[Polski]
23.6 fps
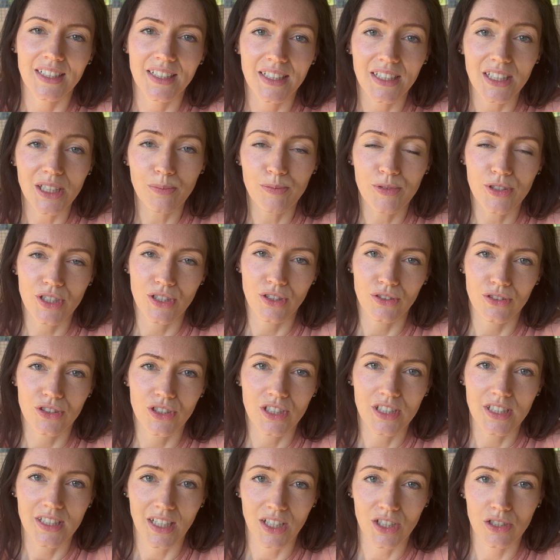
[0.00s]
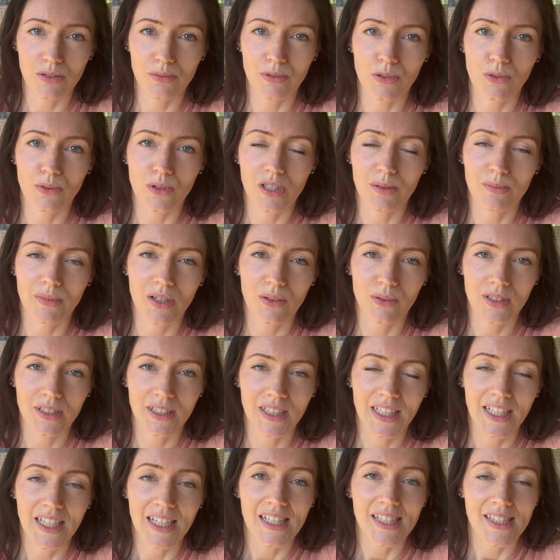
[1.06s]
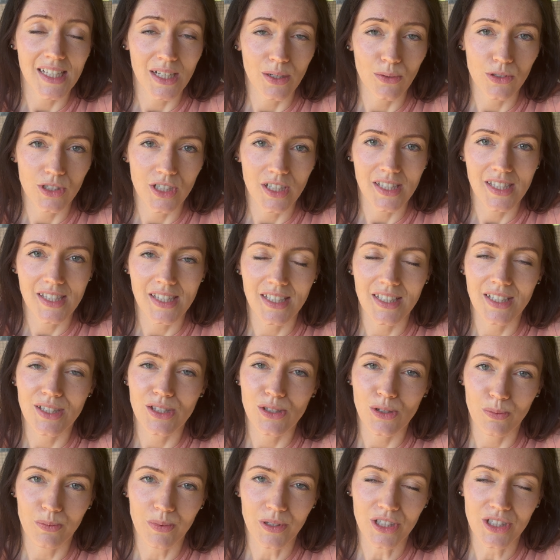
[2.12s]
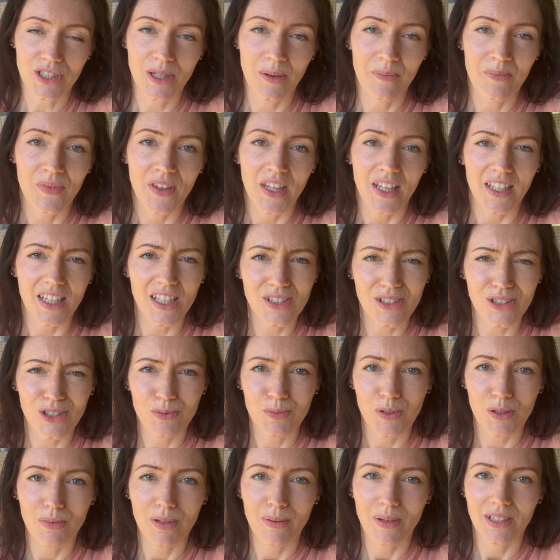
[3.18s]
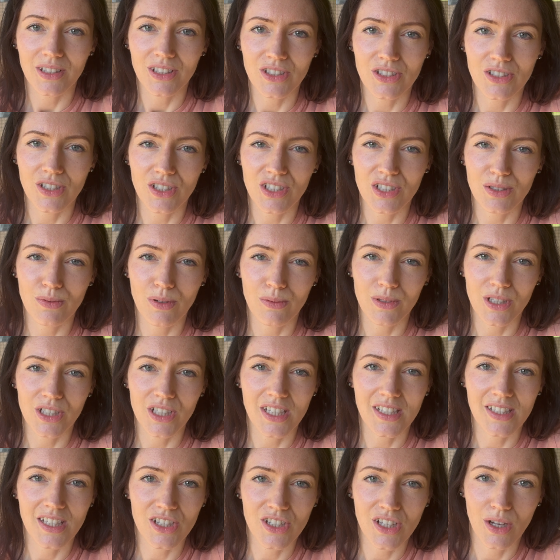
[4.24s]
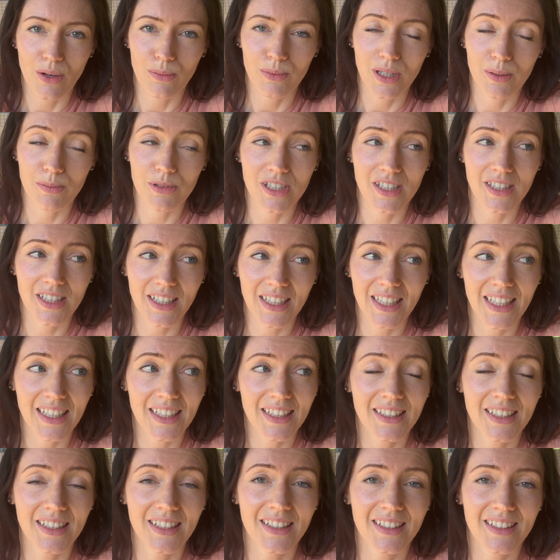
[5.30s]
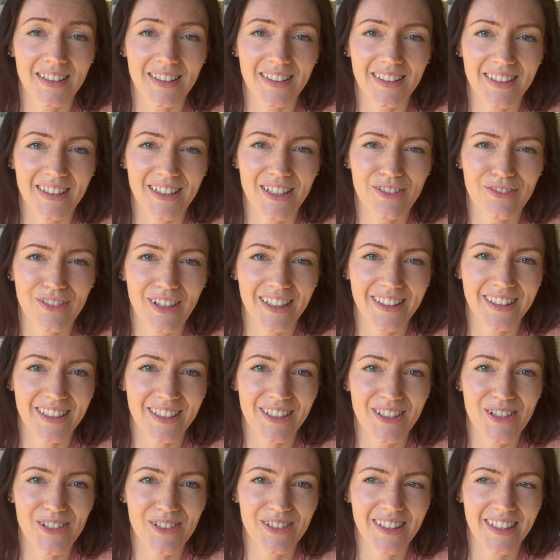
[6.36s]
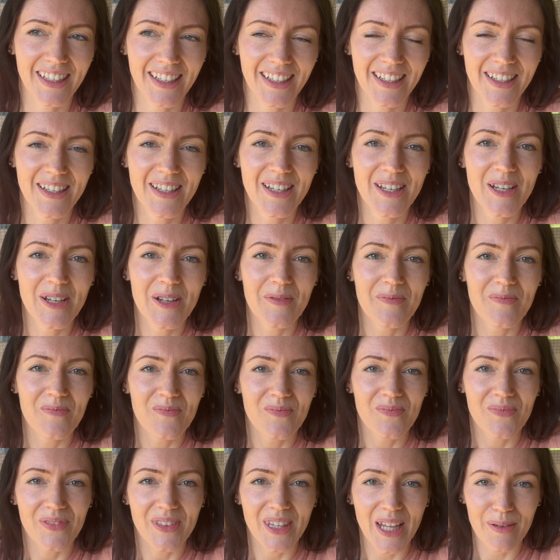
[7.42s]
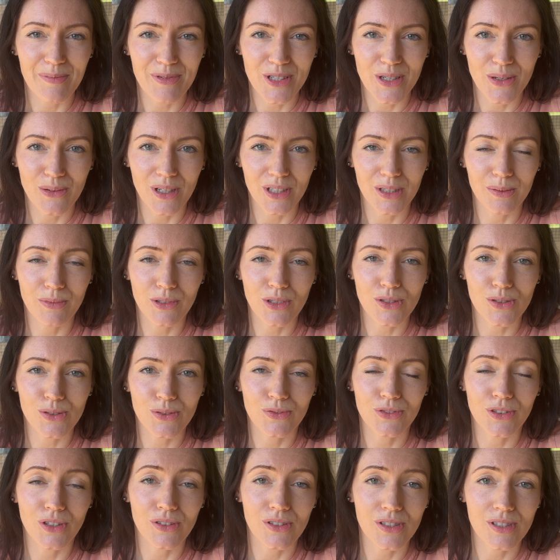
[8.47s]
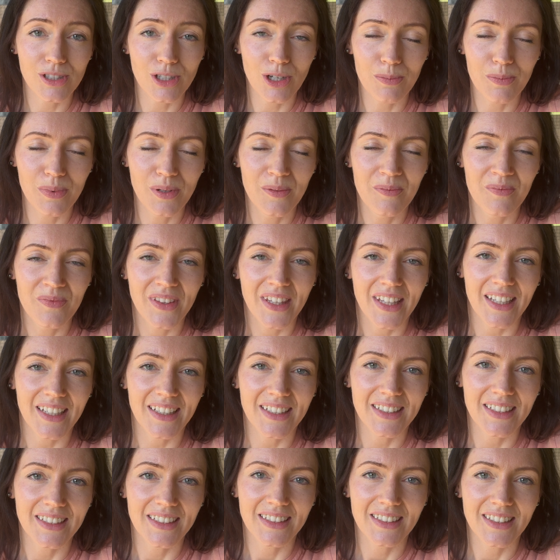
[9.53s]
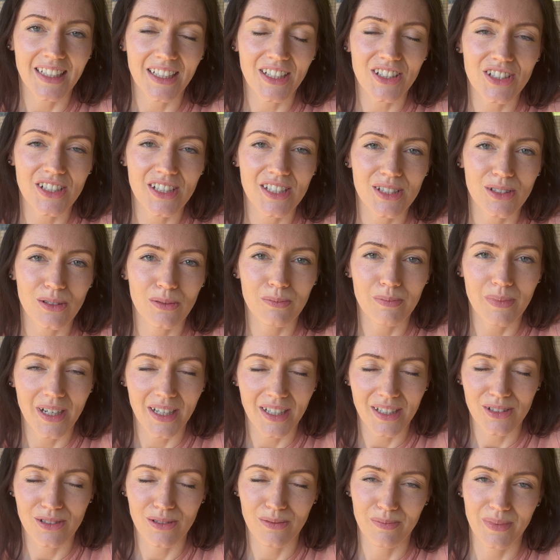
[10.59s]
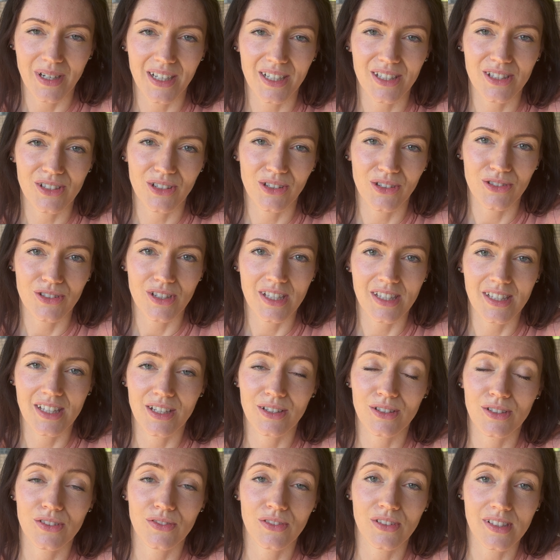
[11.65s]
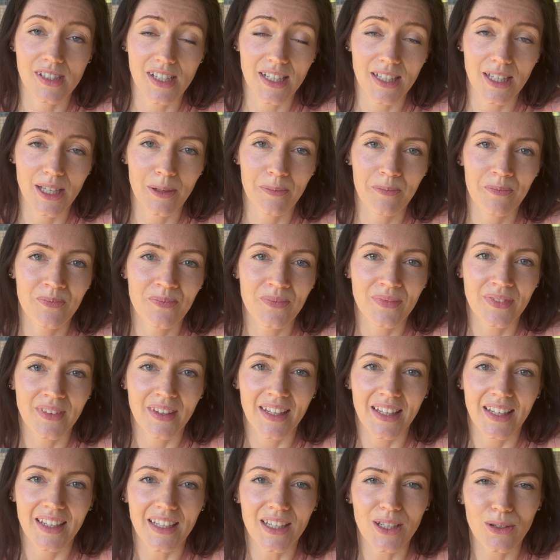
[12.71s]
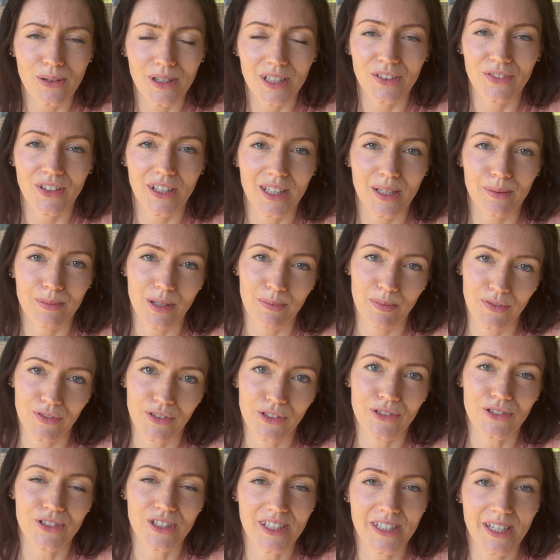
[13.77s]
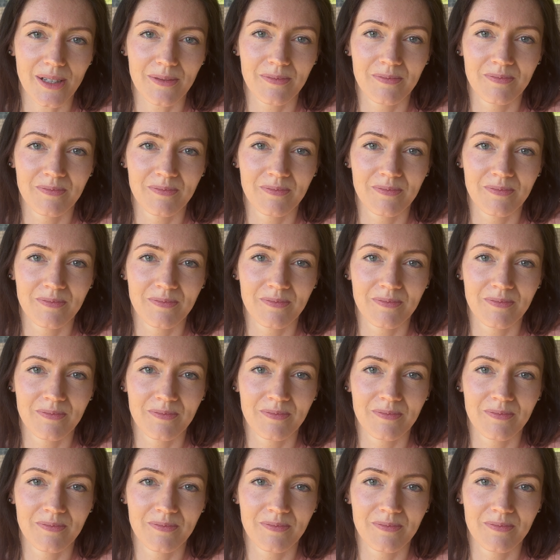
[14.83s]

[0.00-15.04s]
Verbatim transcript: i przynosić tak, żeby kury miały cały czas e, co pić. Jest to dość problematyczne zimą, jeśli zdarzają nam się takie dwa tygodnie, na przykład mrozów non-stop. E, także jest to bardzo, bardzo korzystne rozwiązanie i ułatwia nam na pewno życie.